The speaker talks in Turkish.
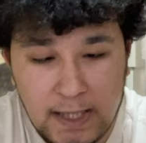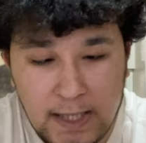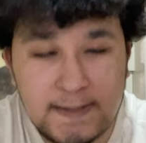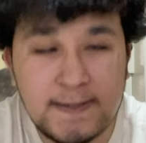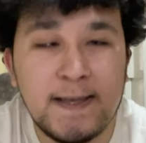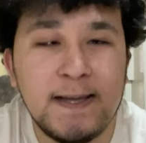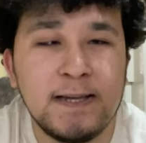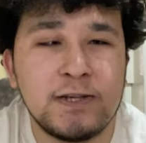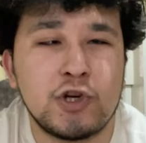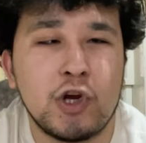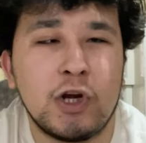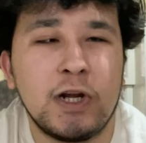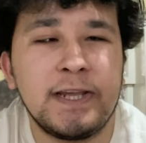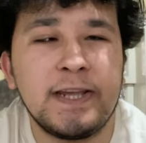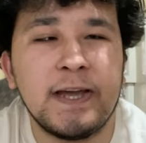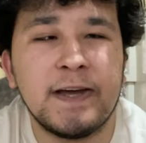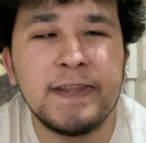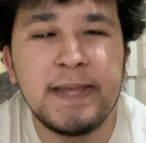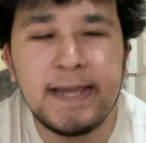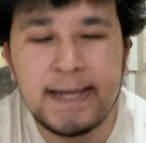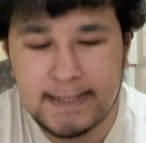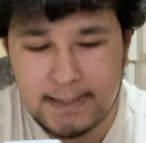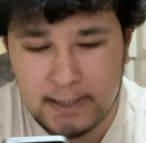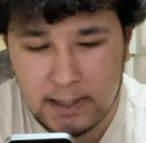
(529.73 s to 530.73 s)
Hatta şöyle
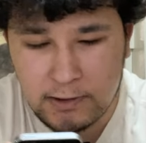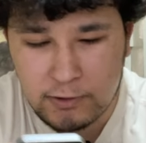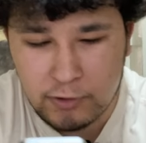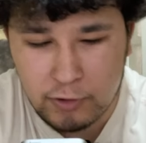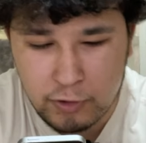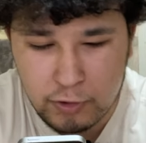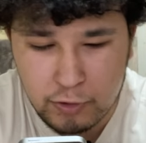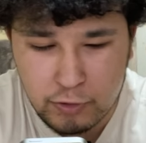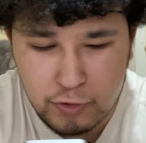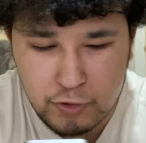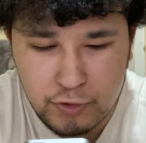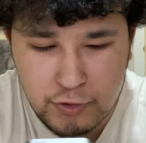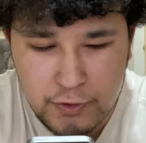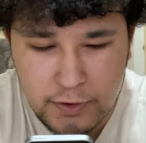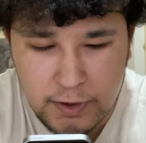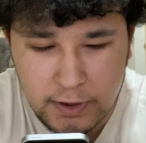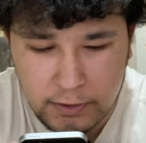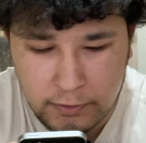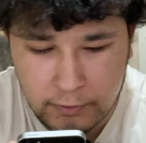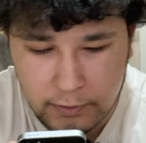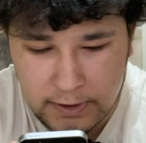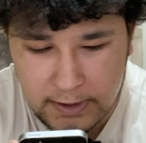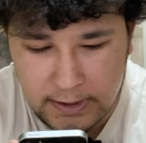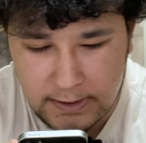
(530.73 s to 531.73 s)
yana ekran
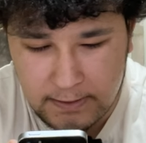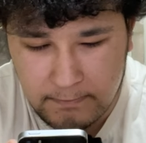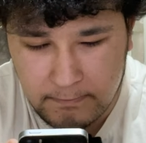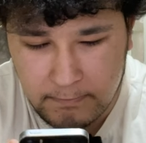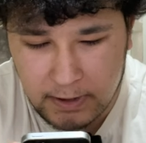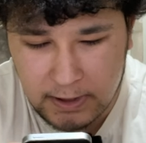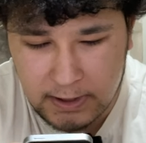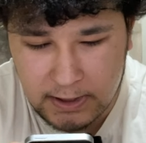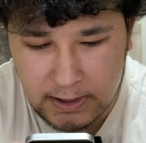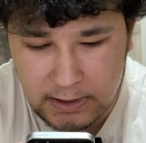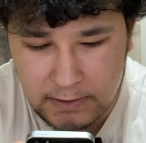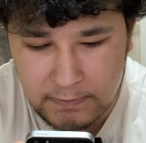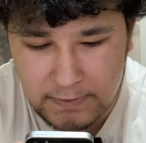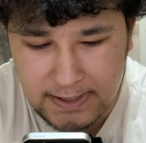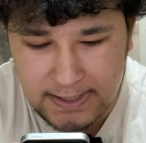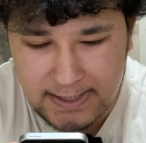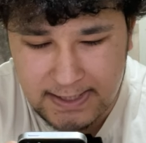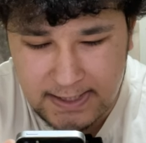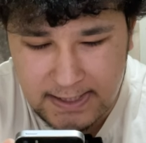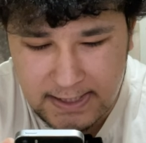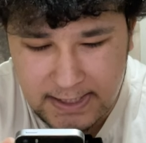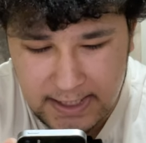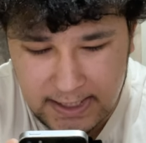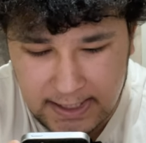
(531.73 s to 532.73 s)
görüntüsünde koyayım. Bakalım
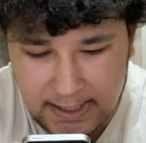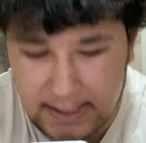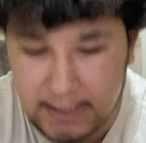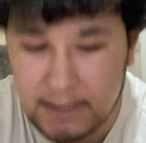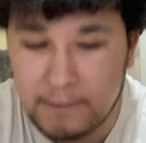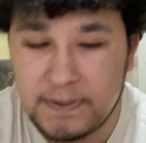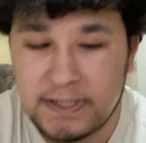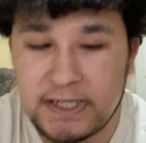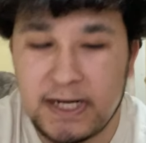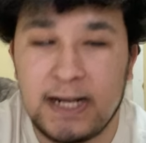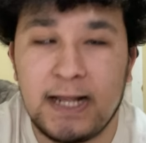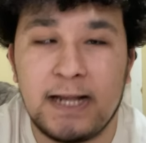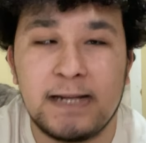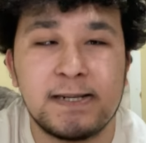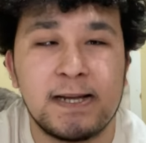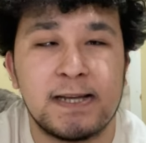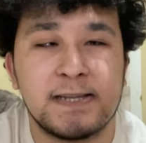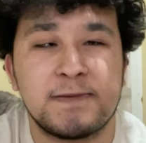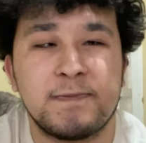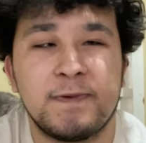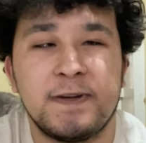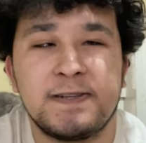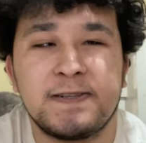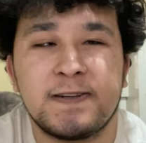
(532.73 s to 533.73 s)
hızlı şekilde bir şeyler
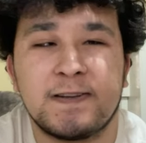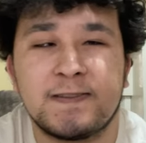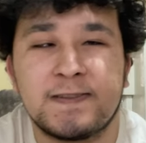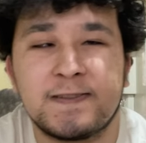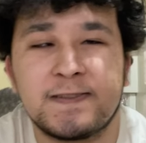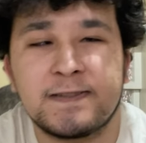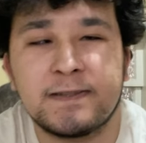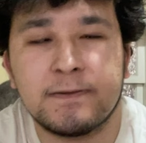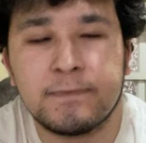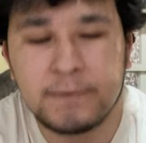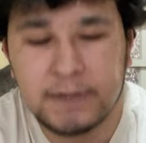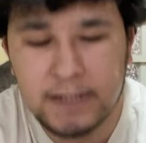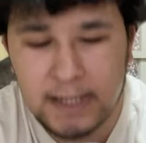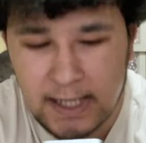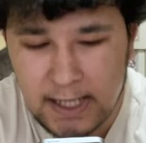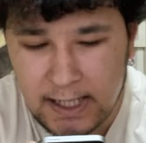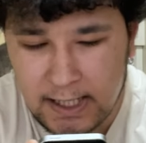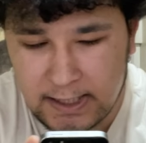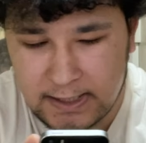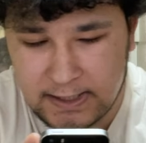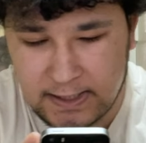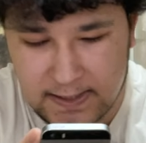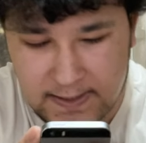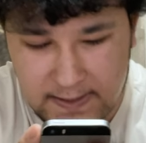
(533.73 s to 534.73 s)
yazmaya
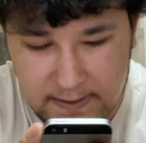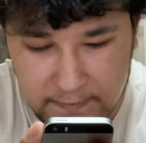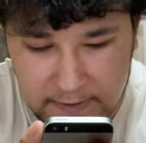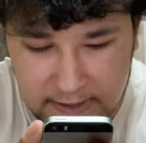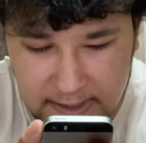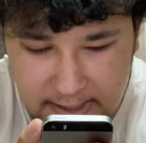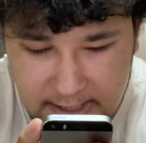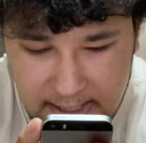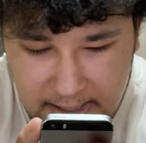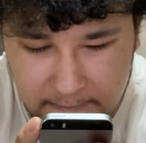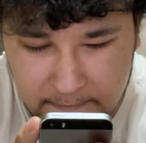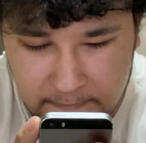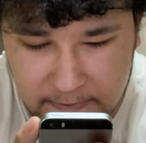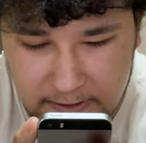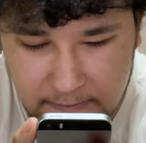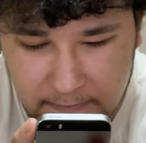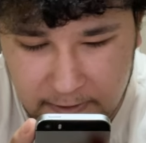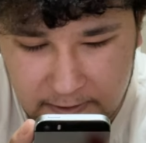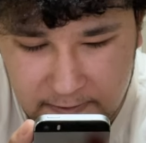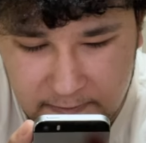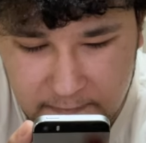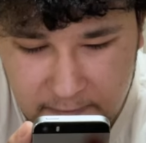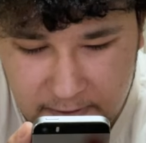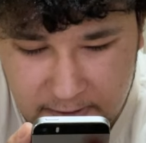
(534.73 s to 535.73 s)
çalıştığımda yazabilecek miyim?
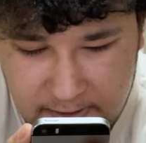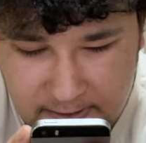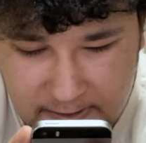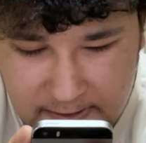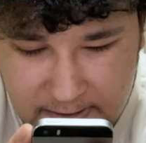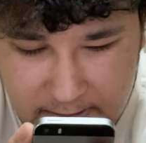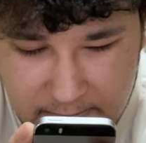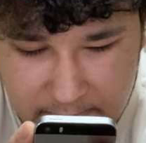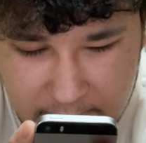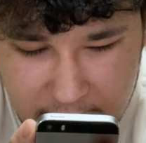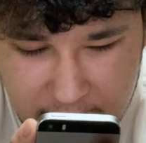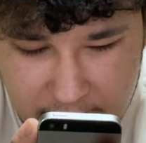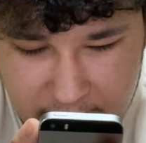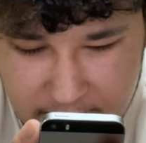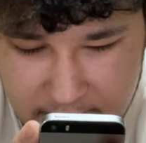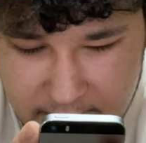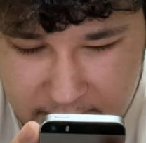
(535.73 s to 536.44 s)
Adımı yazayım.